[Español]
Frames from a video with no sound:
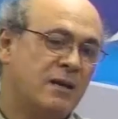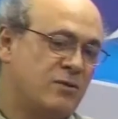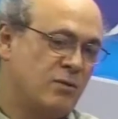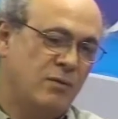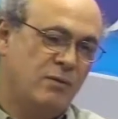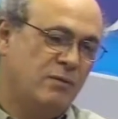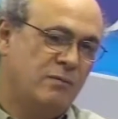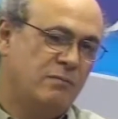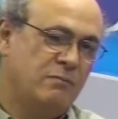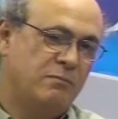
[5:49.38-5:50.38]
que
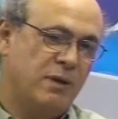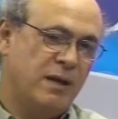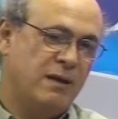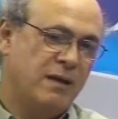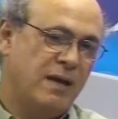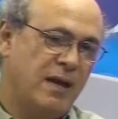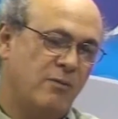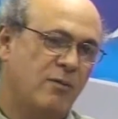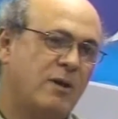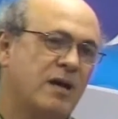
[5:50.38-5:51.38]
son, pues, en
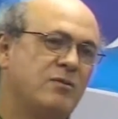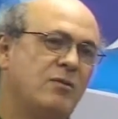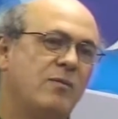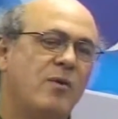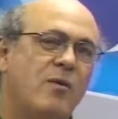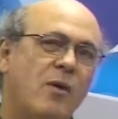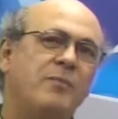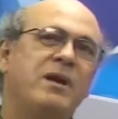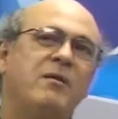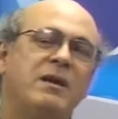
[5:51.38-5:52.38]
algunos casos como
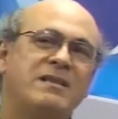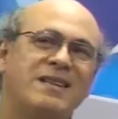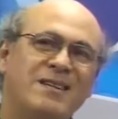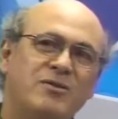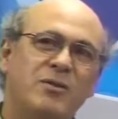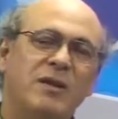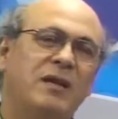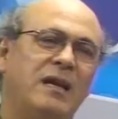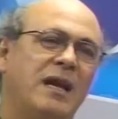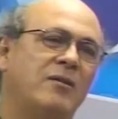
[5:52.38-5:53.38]
copias o
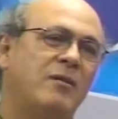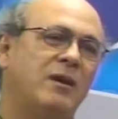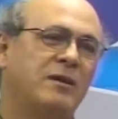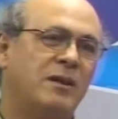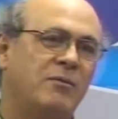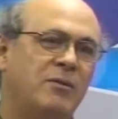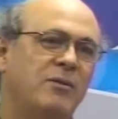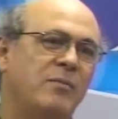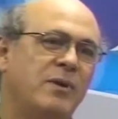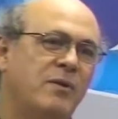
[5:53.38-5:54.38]
extensiones de largos artículos
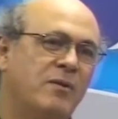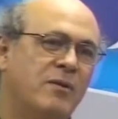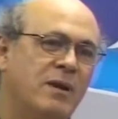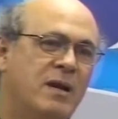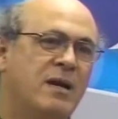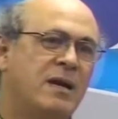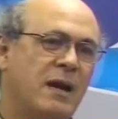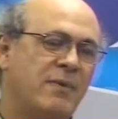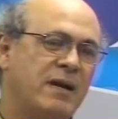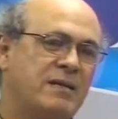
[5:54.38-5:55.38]
de opinión
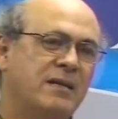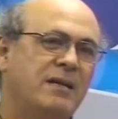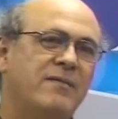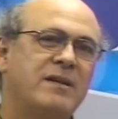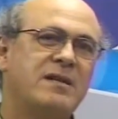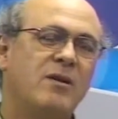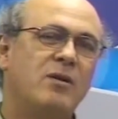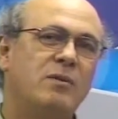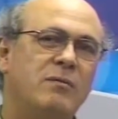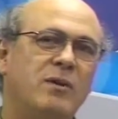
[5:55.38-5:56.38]
que aparecen disfrazados
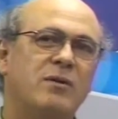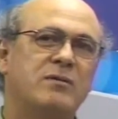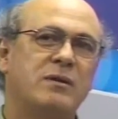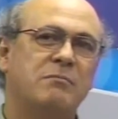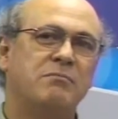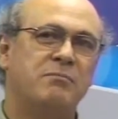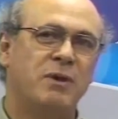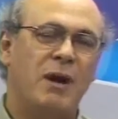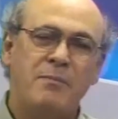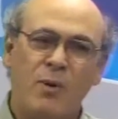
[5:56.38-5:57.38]
como blogs,
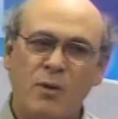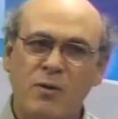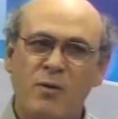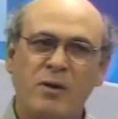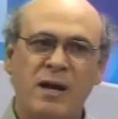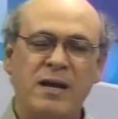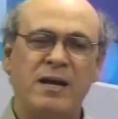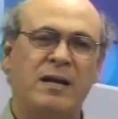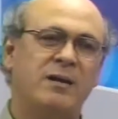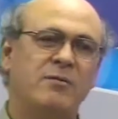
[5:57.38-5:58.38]
pero hay pocos
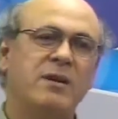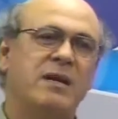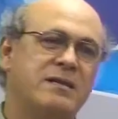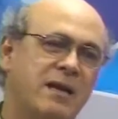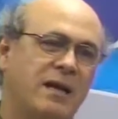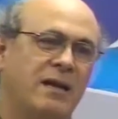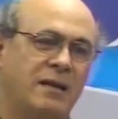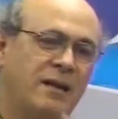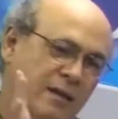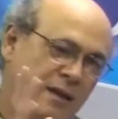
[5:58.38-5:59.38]
que, que reúnen esas
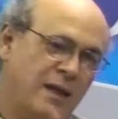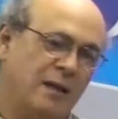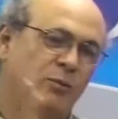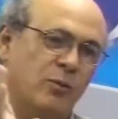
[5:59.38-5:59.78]
características. El